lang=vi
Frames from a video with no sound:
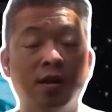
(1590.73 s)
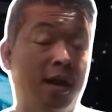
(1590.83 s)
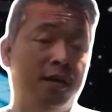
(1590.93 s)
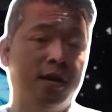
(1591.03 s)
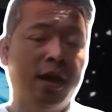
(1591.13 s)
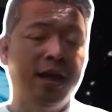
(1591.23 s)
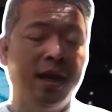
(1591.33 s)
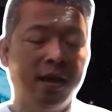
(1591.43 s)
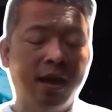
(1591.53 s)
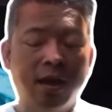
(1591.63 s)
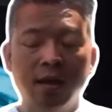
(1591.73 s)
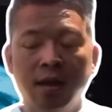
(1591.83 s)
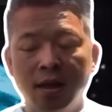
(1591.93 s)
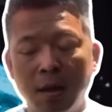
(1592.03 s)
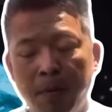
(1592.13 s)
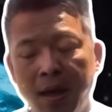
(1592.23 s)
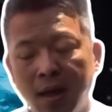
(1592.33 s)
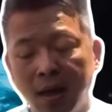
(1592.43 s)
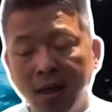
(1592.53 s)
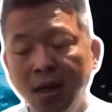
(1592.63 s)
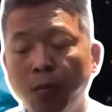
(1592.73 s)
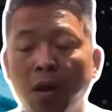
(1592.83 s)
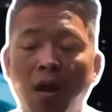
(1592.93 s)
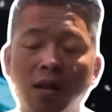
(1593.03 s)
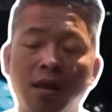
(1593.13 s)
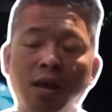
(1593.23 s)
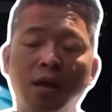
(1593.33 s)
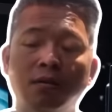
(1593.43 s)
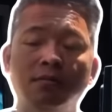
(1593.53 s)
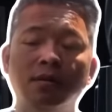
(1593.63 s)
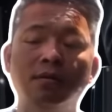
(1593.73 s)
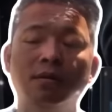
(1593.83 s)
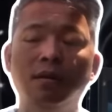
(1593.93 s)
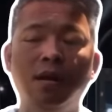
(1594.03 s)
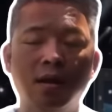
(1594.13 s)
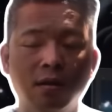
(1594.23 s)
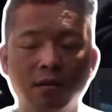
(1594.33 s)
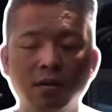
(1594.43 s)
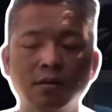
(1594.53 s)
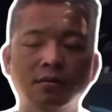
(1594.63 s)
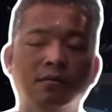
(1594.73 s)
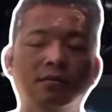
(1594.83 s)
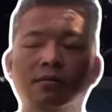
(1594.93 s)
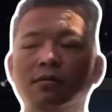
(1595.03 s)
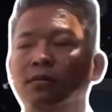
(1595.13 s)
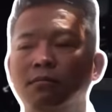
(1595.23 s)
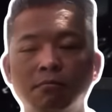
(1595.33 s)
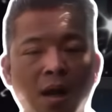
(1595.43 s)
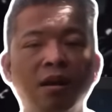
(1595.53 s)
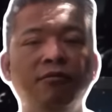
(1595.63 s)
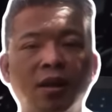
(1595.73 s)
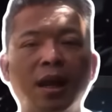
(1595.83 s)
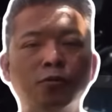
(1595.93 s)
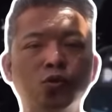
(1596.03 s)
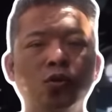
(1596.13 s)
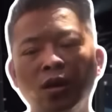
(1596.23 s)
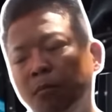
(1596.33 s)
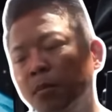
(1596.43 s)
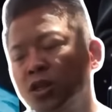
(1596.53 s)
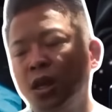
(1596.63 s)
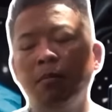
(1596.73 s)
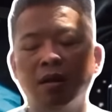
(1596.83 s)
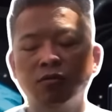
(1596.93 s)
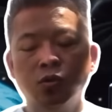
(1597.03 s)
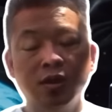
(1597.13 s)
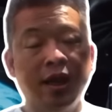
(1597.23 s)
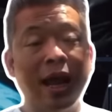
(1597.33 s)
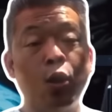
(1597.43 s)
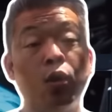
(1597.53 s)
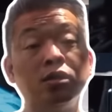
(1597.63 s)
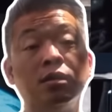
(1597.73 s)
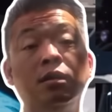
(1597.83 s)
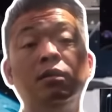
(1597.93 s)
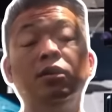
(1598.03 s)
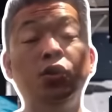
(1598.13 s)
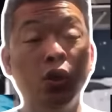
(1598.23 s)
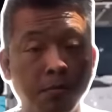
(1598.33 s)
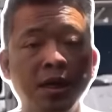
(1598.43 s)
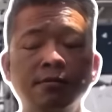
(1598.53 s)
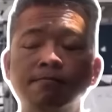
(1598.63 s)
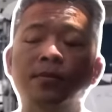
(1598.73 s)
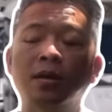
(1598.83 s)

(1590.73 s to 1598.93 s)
Đó, đây là những cái đặc biệt là khi lúc đó thì lực lượng mới vừa nằm xuống những binh sĩ mới nằm xuống thì đã có sự diện binh